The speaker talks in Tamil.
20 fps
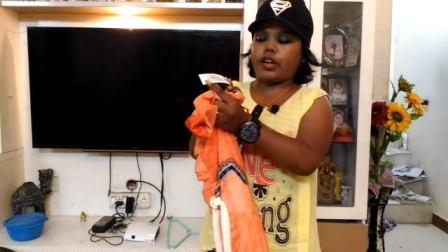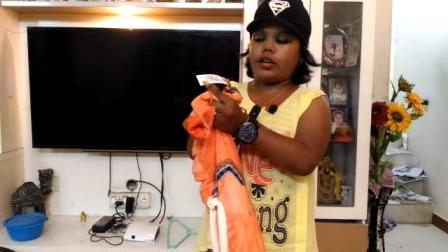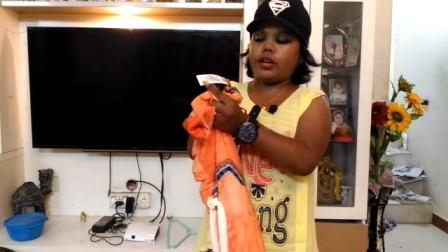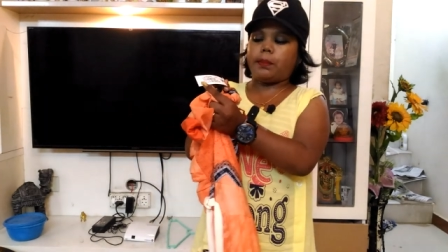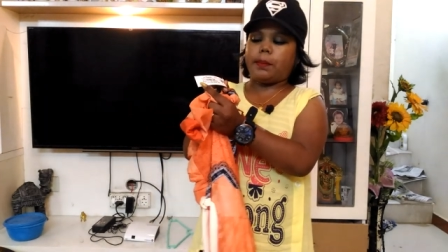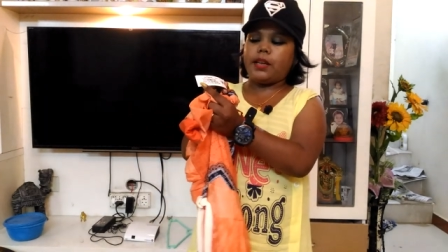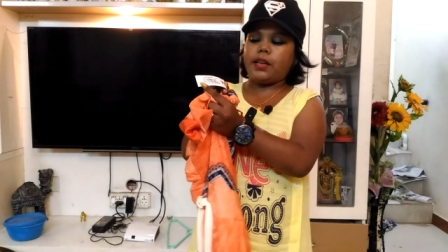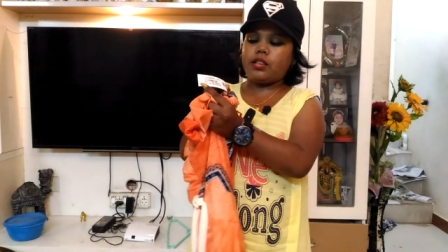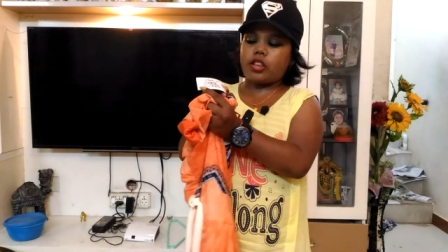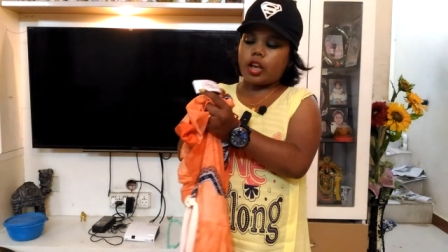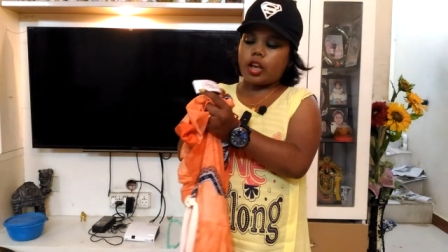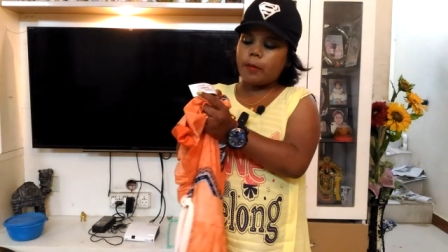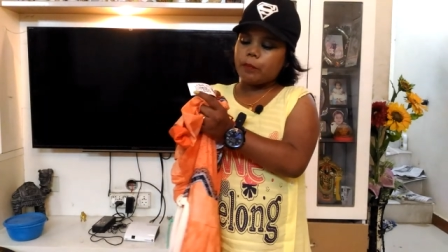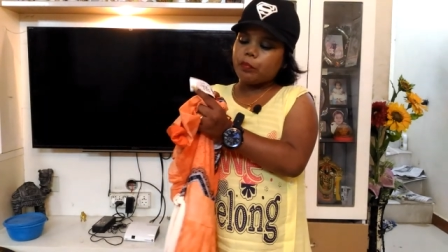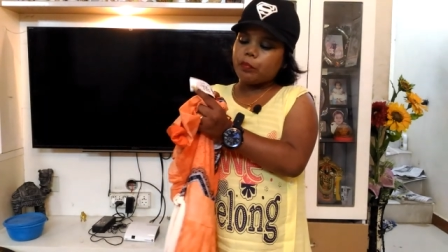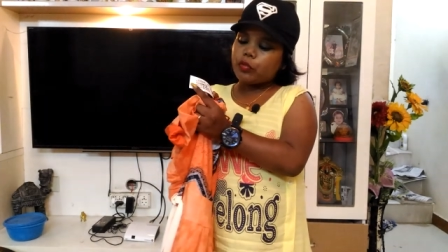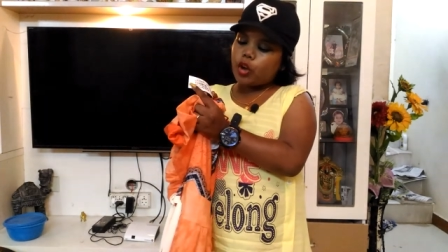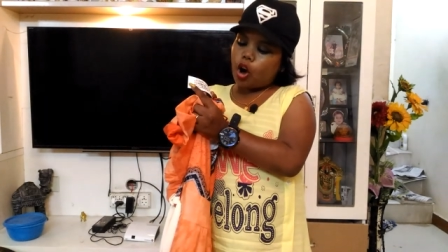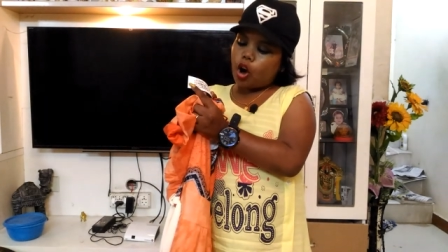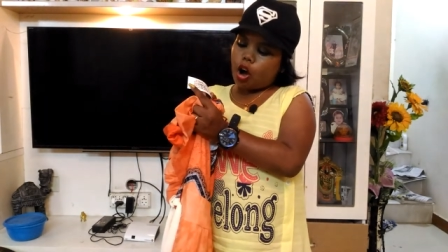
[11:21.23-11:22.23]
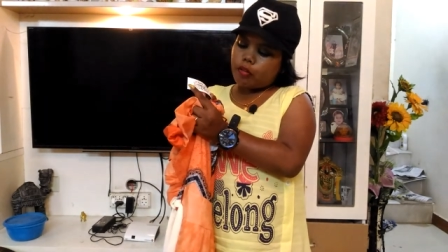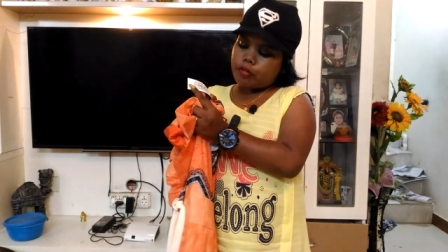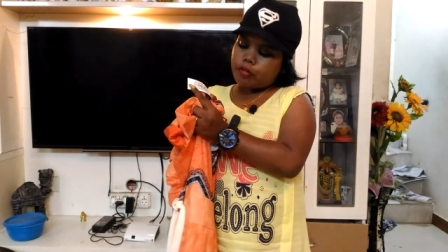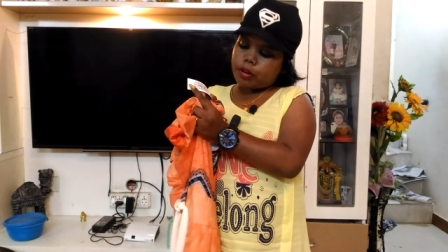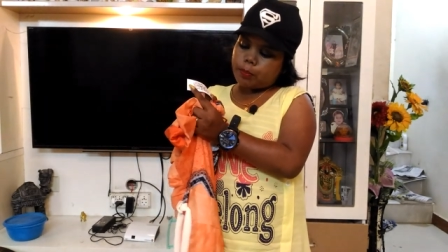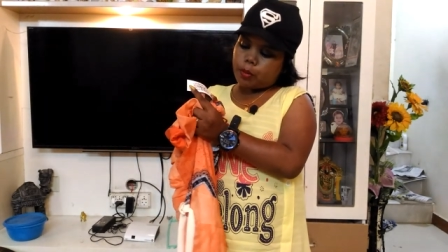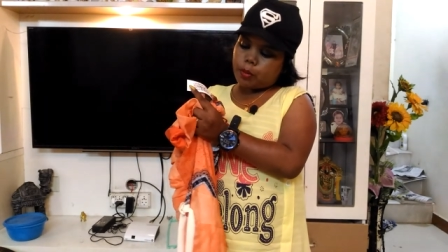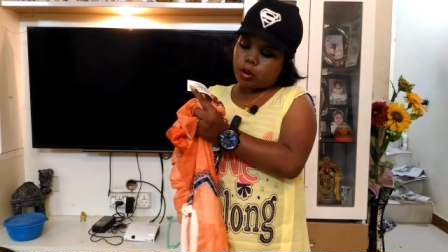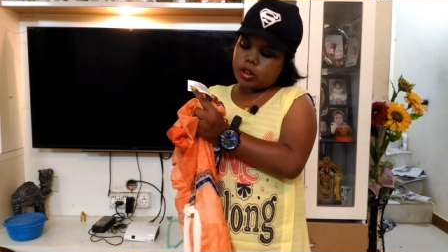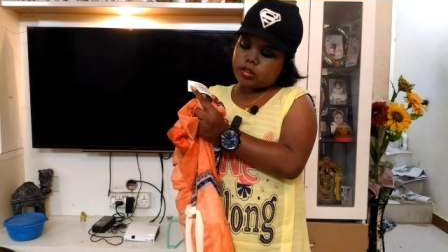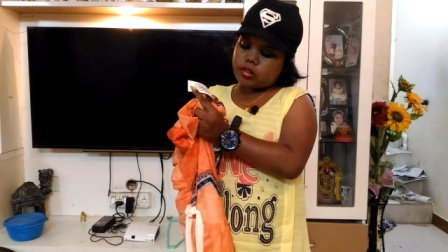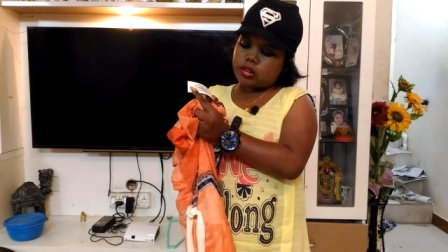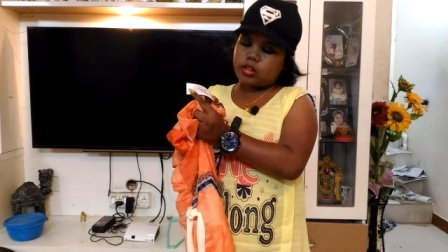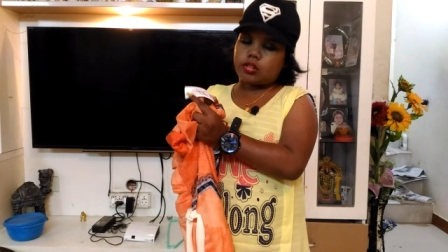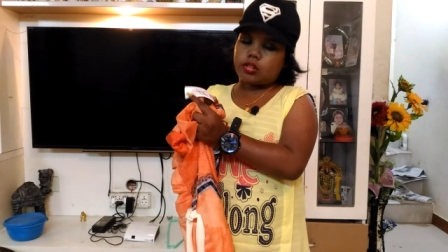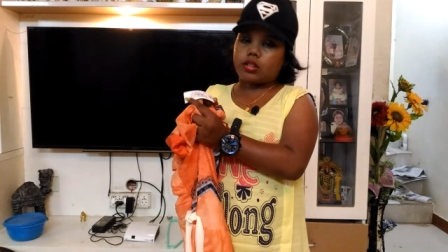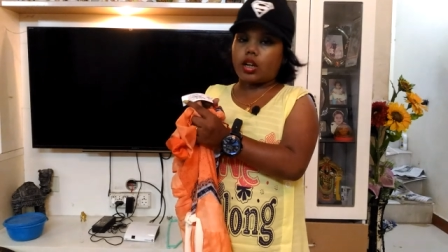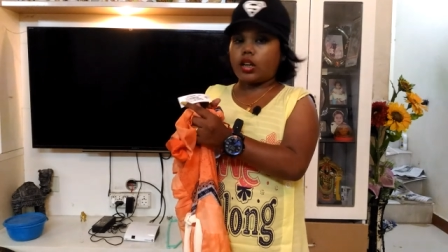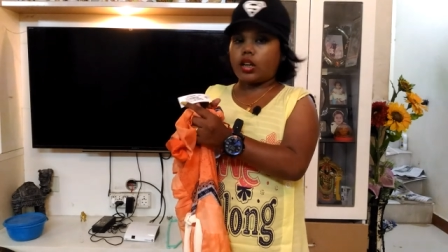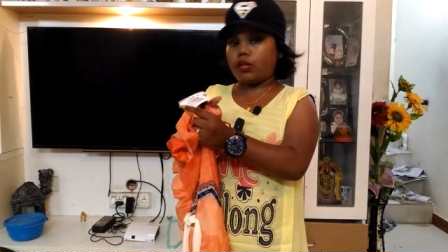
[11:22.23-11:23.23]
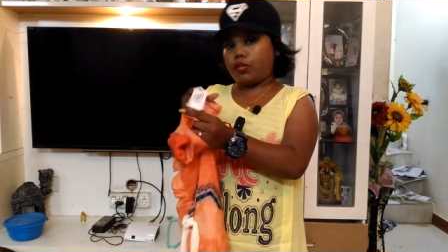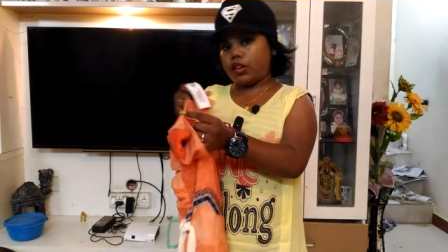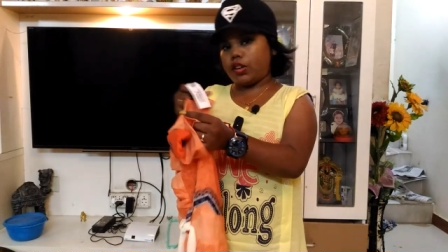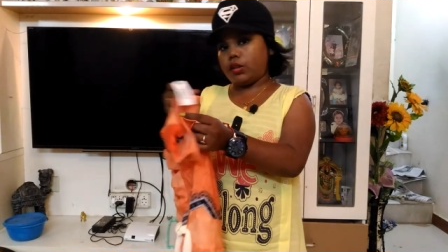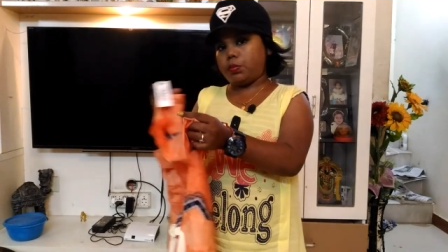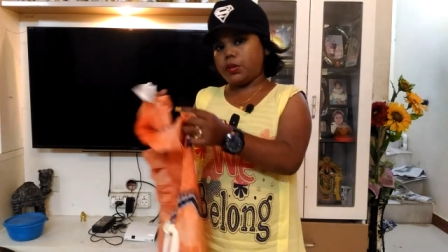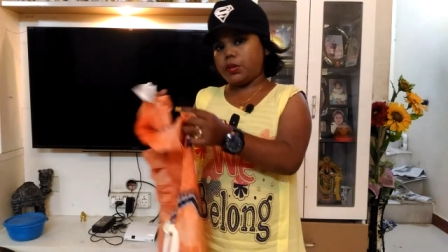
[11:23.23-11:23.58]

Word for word: ஃபைவ் ருபீஸ் ஆஃபர் போக சிக்ஸ் தேர்ட்டி ஃபைவ்